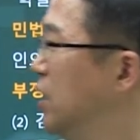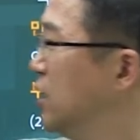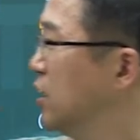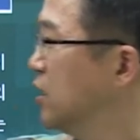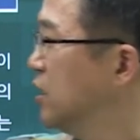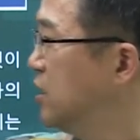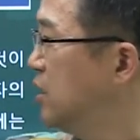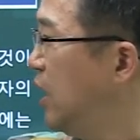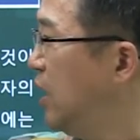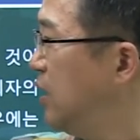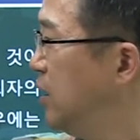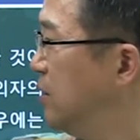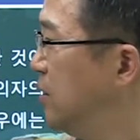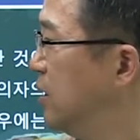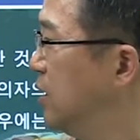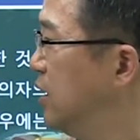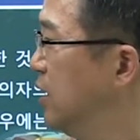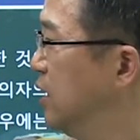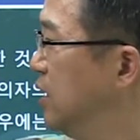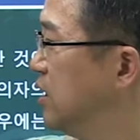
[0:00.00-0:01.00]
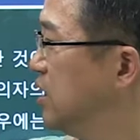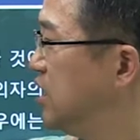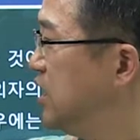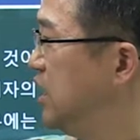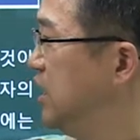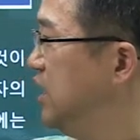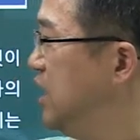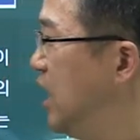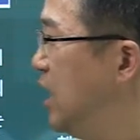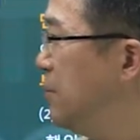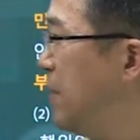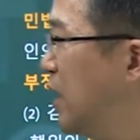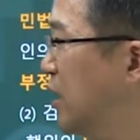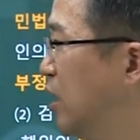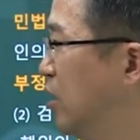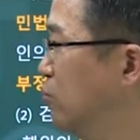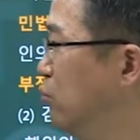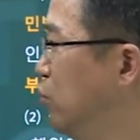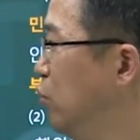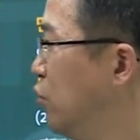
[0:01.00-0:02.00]
그때는 진의에
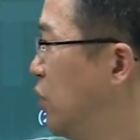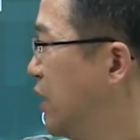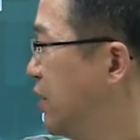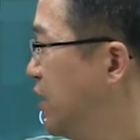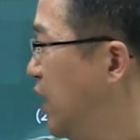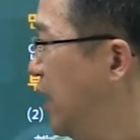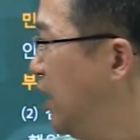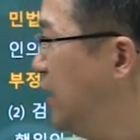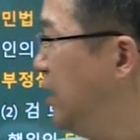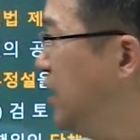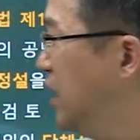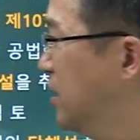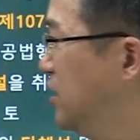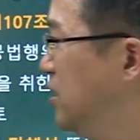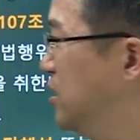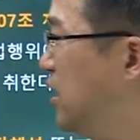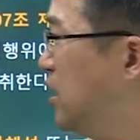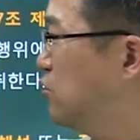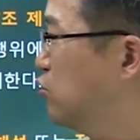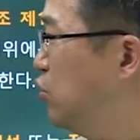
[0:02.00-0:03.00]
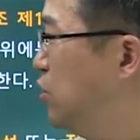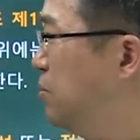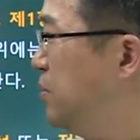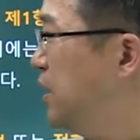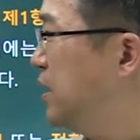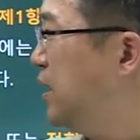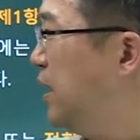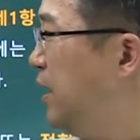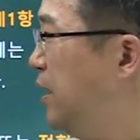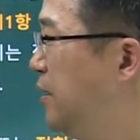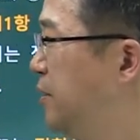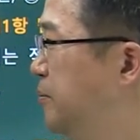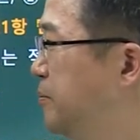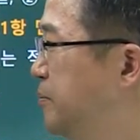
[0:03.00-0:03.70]
맞게 무효로 한다. 이게 의사주의입니다.